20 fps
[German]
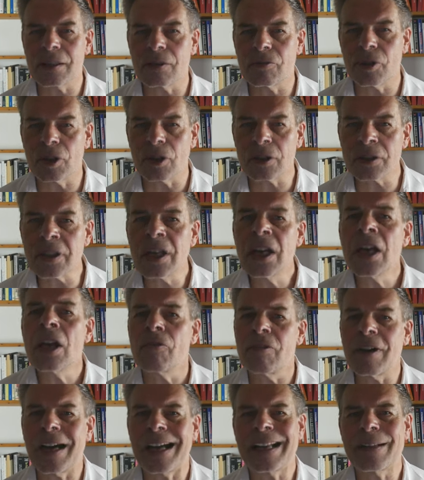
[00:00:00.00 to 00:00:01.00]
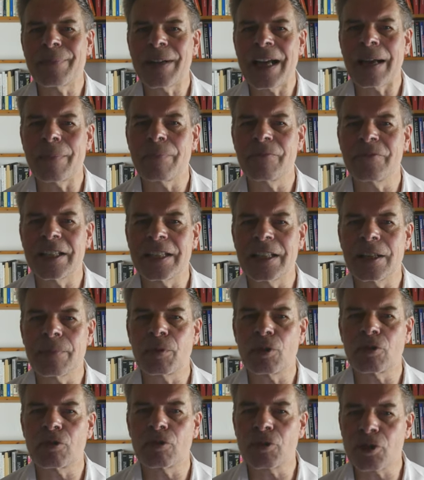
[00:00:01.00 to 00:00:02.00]
geworden, vor allem haben wir die
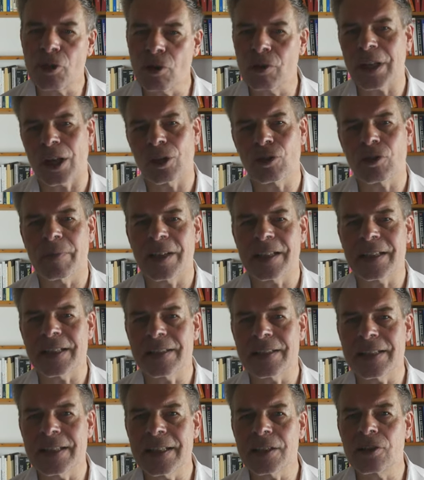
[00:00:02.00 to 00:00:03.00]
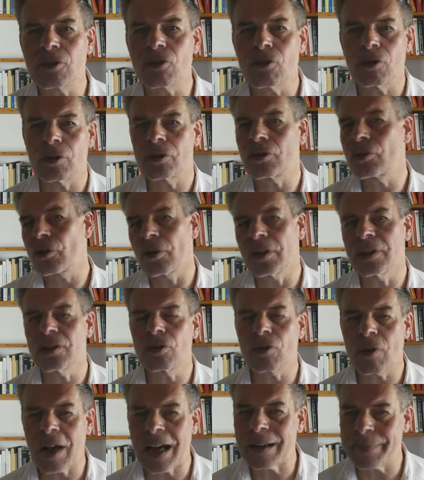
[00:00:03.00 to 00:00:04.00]
Produktion automatisiert und können
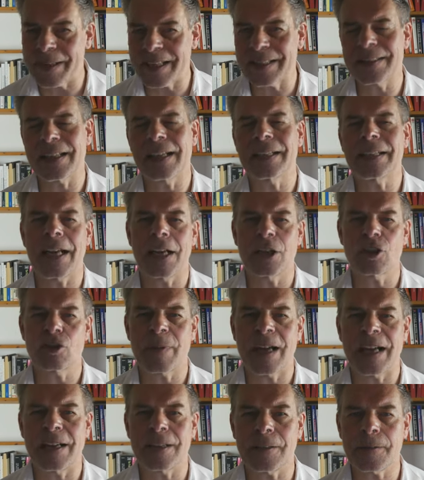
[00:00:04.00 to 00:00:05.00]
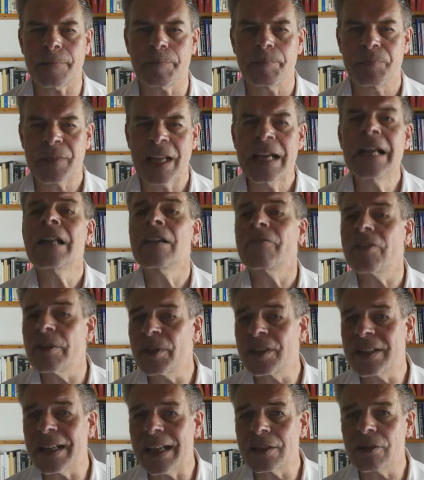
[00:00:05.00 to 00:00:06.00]
so Arbeitszeit einsparen. Wir
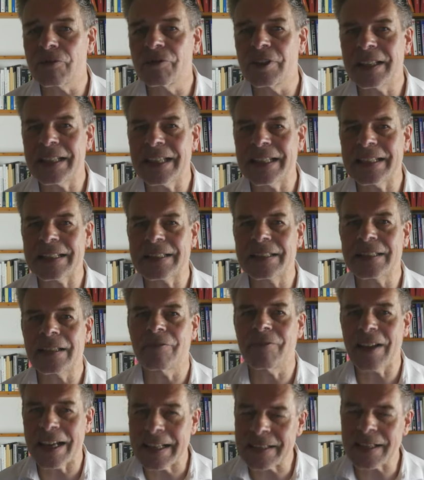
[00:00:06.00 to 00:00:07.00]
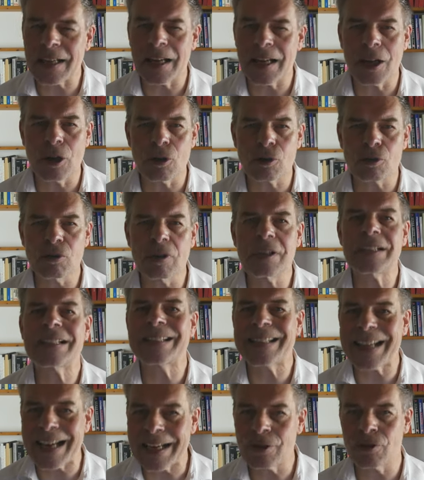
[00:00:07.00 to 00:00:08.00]
müssen also für jedes weitere Auto
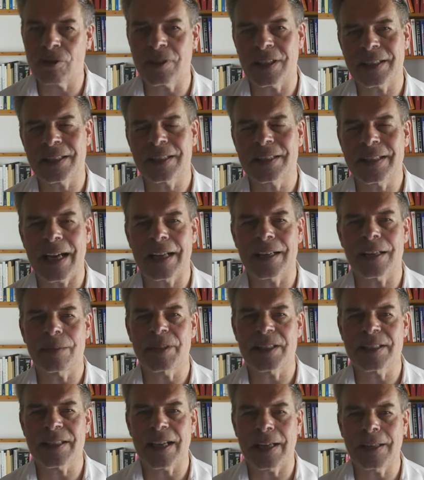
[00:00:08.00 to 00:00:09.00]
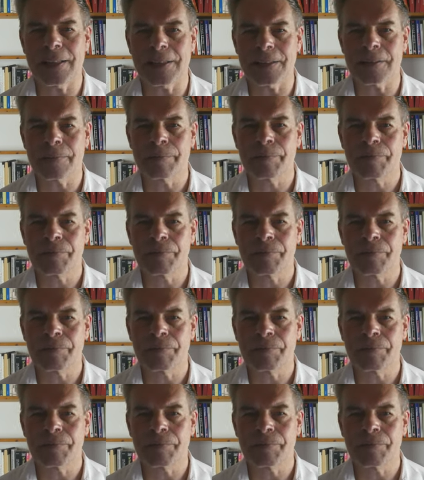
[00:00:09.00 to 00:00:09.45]
300 Taler bezahlen.